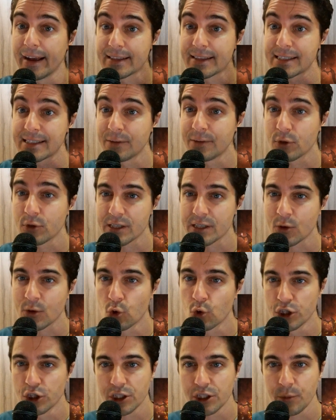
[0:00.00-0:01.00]
se você
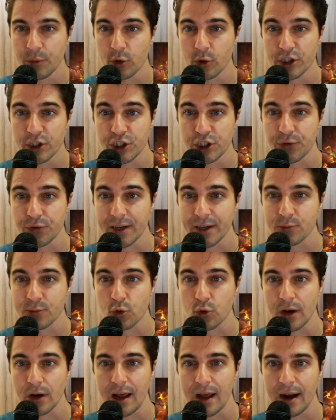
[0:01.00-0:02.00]
curte também o que a gente faz
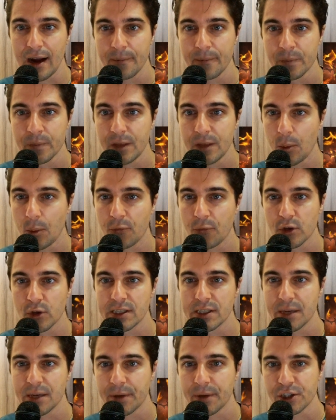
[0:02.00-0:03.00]
por lá, dá uma
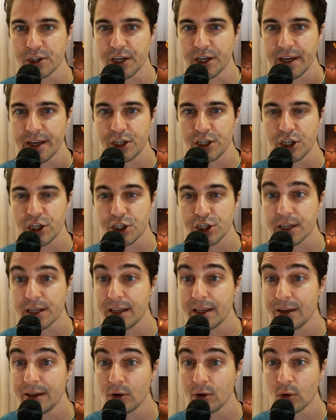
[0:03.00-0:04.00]
forcinha pra gente,
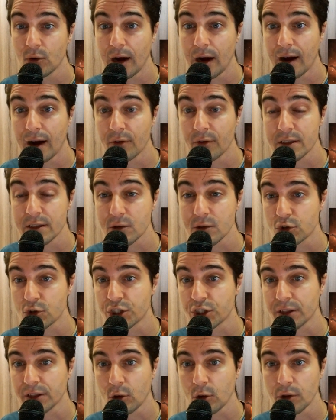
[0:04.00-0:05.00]
adquire a versão
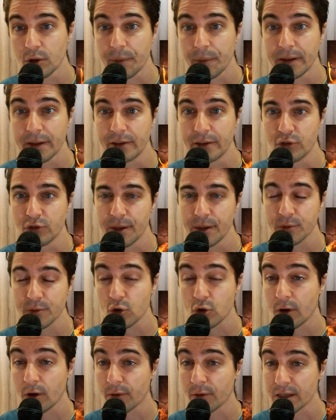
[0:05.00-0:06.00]
digital do EP Day Dreams
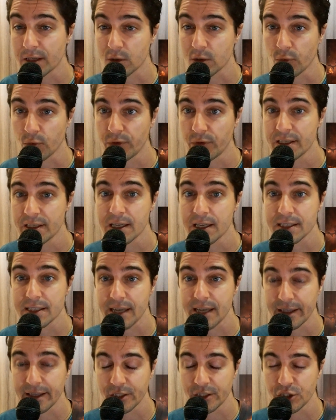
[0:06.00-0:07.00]
ou a versão física, se
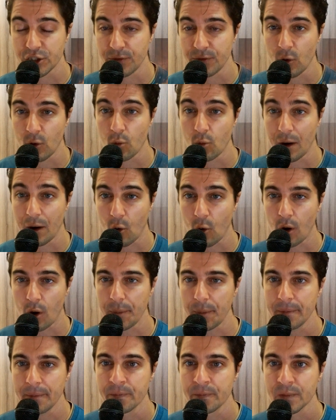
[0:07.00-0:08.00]
ainda tiver alguma
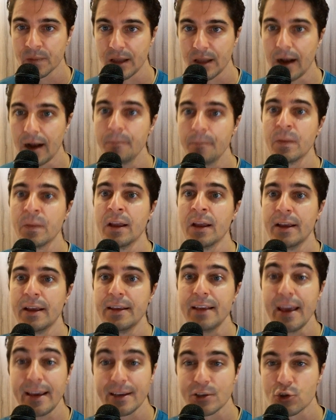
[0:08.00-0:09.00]
cópia, tá? E
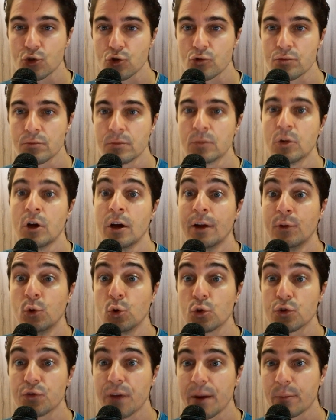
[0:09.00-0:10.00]
é isso.
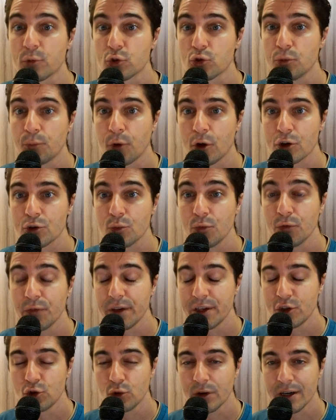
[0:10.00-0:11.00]
Nos vemos no próximo
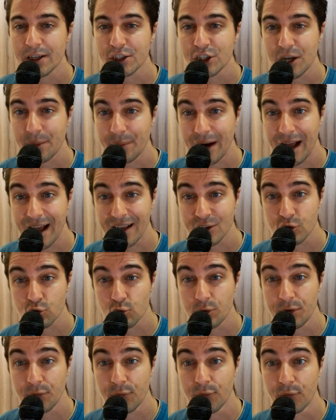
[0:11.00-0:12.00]
vídeo. Um grande abraço
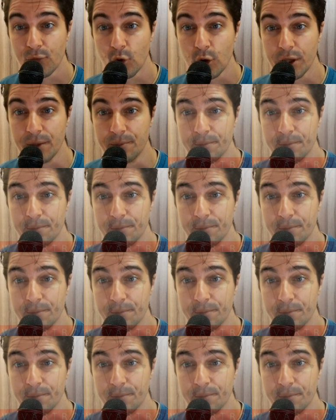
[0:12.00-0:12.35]
e fui!